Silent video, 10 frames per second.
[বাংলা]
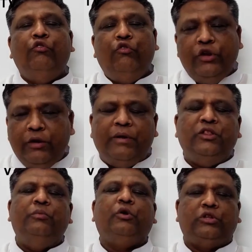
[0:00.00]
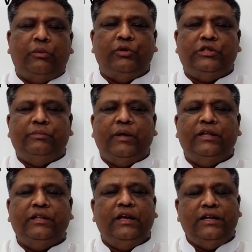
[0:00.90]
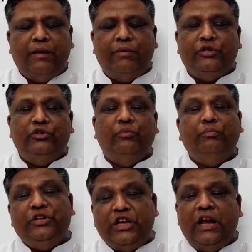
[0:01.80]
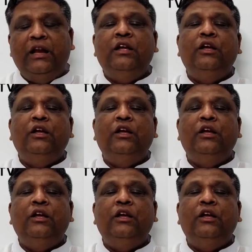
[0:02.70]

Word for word: ফোনের মাধ্যমে কথা বলতে পারেন এটা আমার জন্য বিশাল